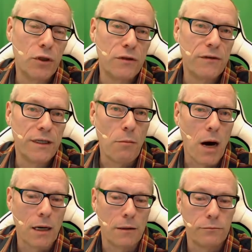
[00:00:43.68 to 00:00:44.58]
müssen wir da
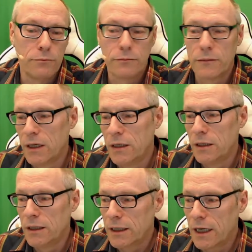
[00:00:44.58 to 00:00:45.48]
machen?
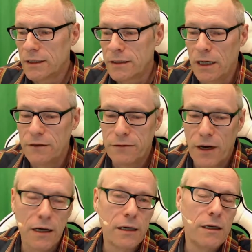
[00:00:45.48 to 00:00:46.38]
Ganz
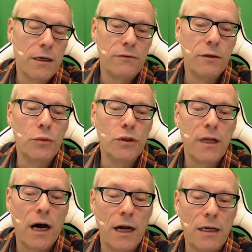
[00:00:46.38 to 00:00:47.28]
einfach, wir
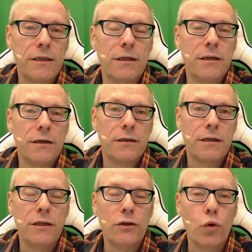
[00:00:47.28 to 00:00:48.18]
müssen halt
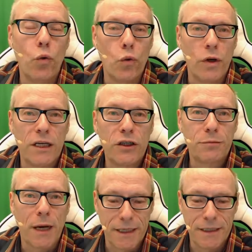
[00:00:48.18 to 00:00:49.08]
den Ton
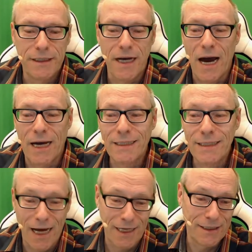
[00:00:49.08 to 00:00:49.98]
entsprechend
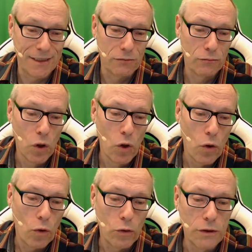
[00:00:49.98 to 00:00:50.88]
angleichen.
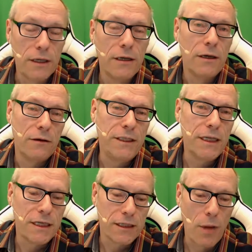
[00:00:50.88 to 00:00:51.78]
Und wie
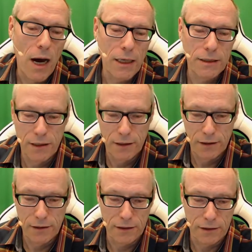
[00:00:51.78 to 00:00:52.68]
ihr das macht,
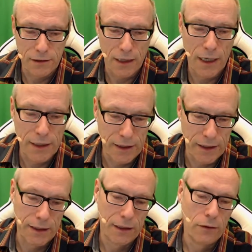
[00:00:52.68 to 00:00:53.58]
das ist
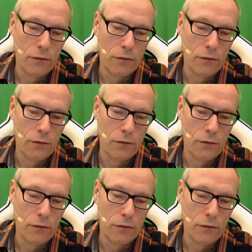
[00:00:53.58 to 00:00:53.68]
eigentlich,